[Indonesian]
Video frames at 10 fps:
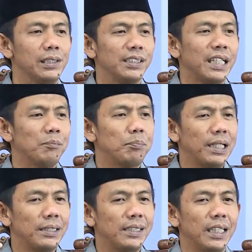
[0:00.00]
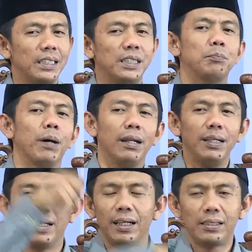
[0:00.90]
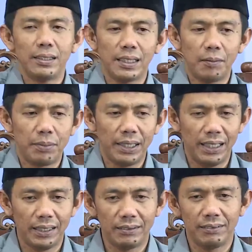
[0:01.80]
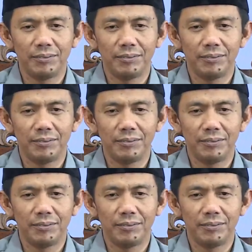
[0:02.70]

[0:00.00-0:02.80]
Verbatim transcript: sampai Z dibalik lagi sampai A.